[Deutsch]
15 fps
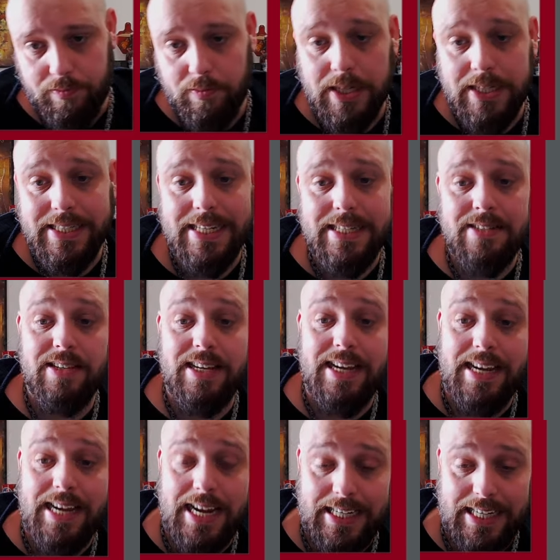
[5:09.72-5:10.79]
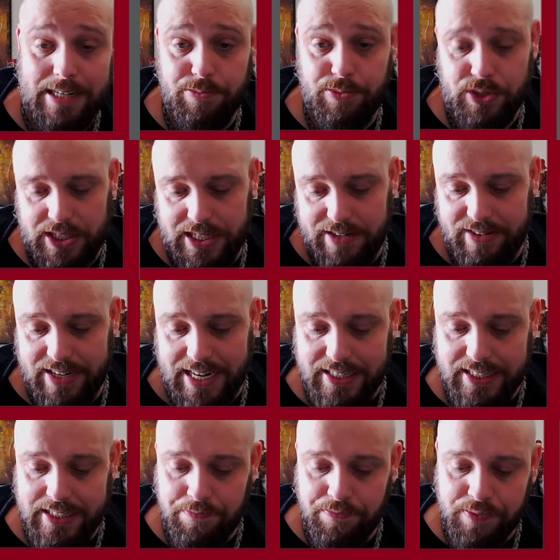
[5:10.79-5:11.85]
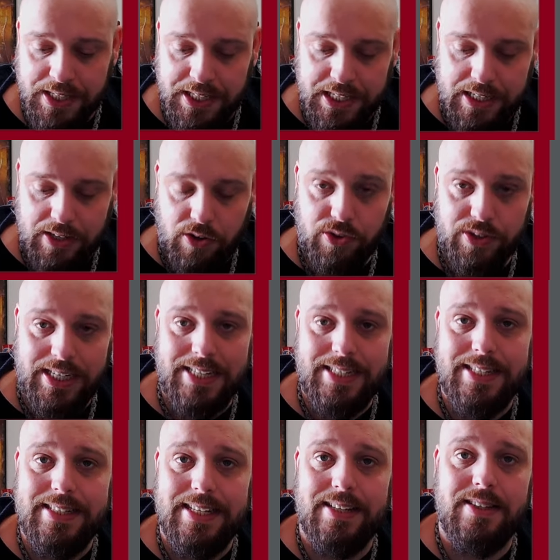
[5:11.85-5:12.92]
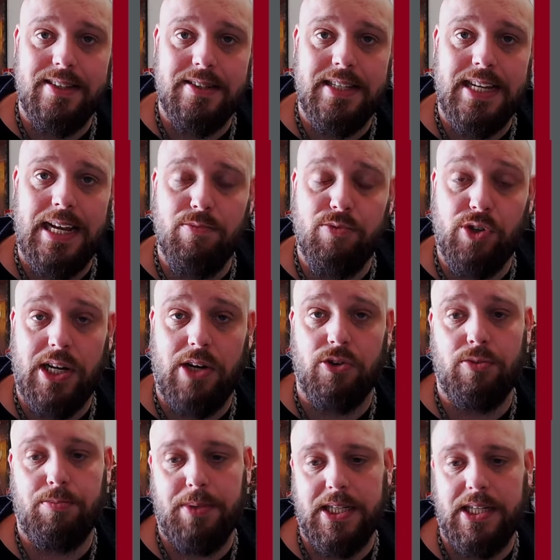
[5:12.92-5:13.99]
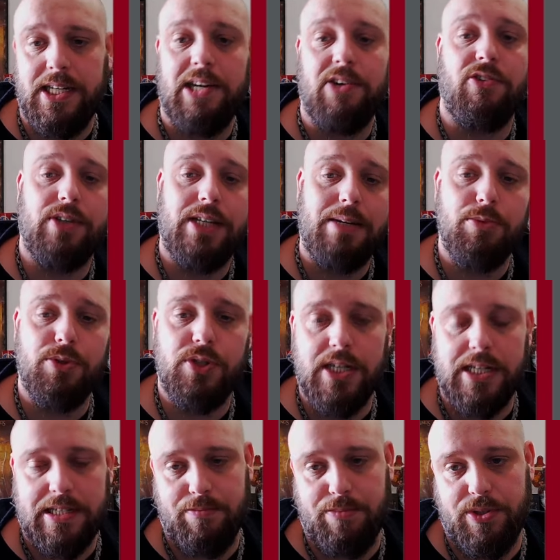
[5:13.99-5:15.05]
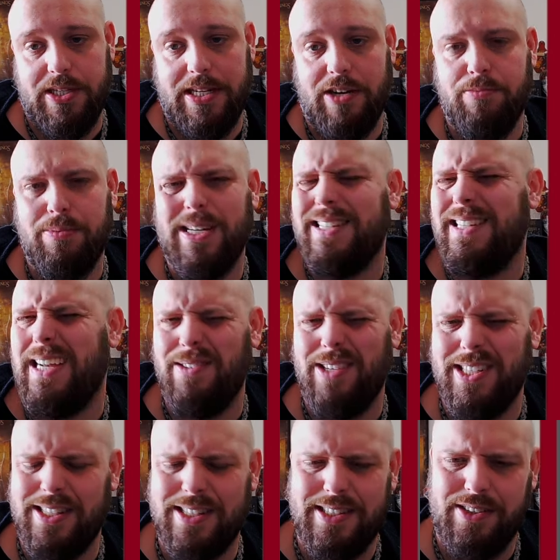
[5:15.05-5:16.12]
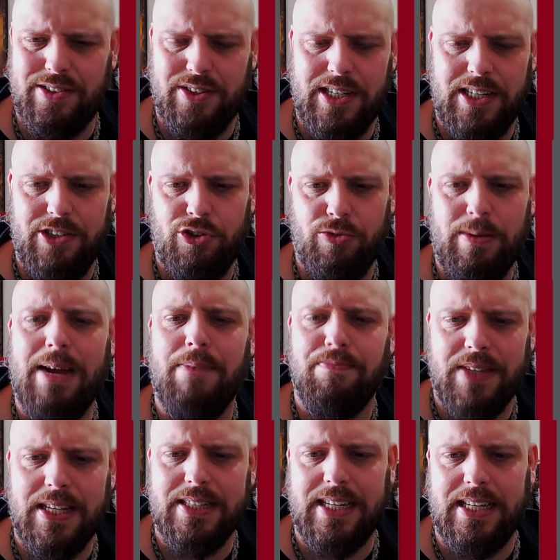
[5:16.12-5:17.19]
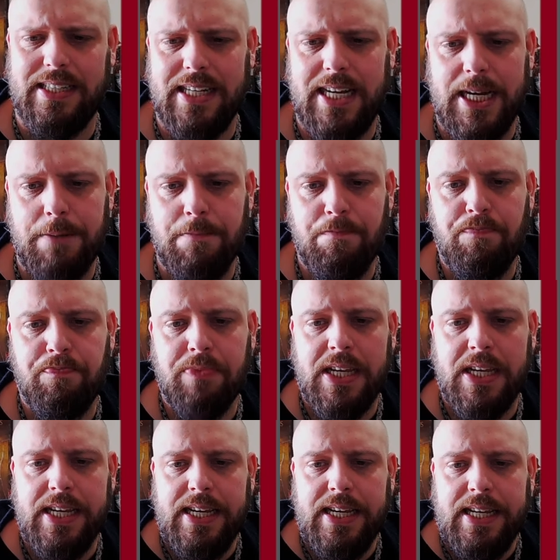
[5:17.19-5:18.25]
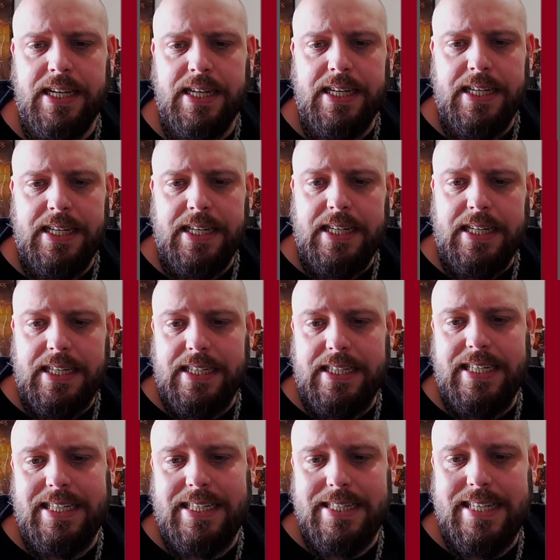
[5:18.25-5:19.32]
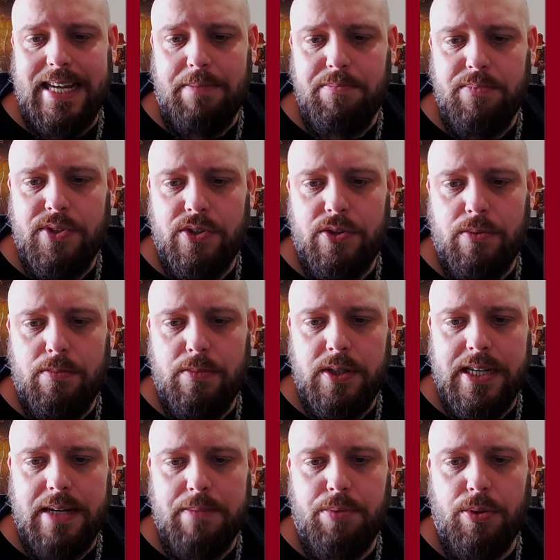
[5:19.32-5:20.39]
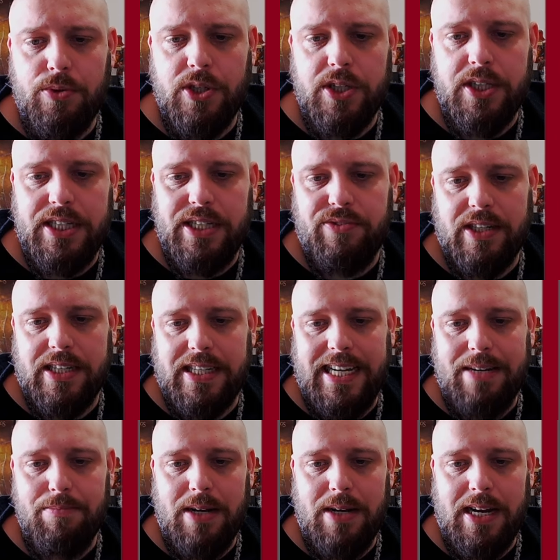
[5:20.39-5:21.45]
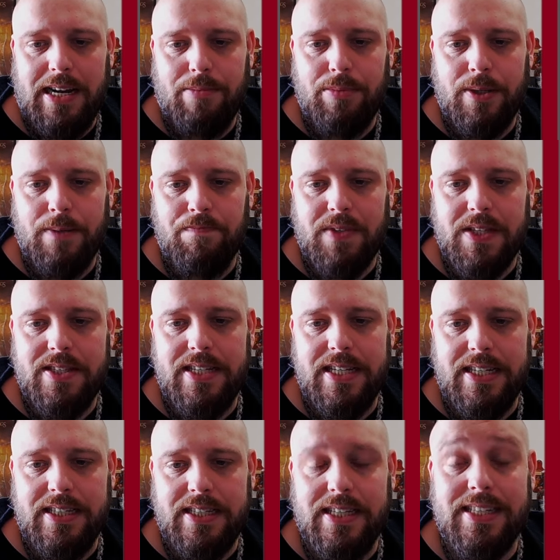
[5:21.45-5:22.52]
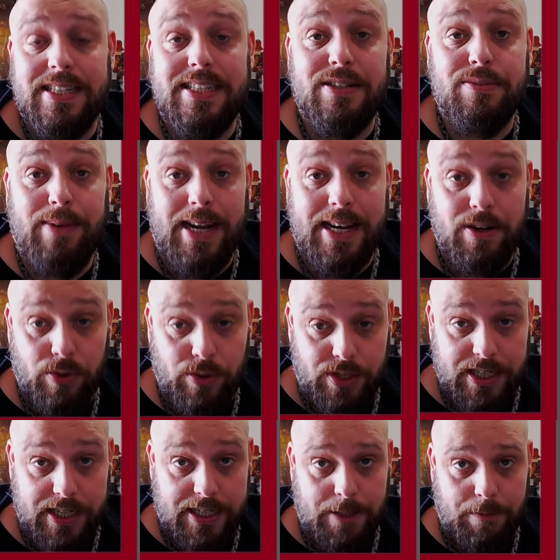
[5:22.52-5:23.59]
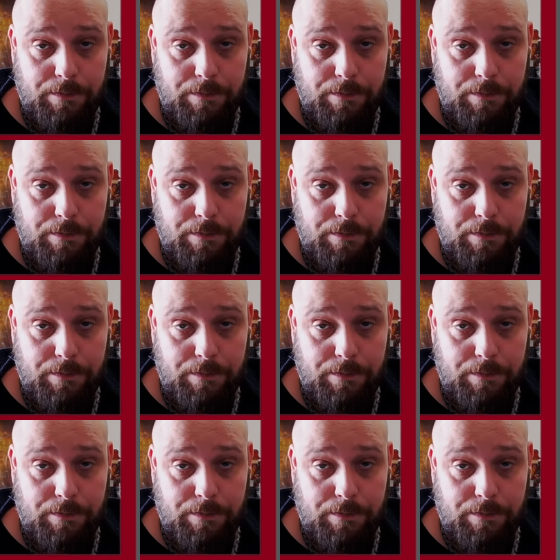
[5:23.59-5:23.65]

Jetzt ergeben sich hier Werte und das ist das System von How to be a Hero. Da müsst ihr jetzt ein bisschen aufpassen, aber es ist nicht sonderlich schwer. Das kriegt ihr hin. Die Gesamtsumme der Punkte, die ich vergeben habe, sind 200.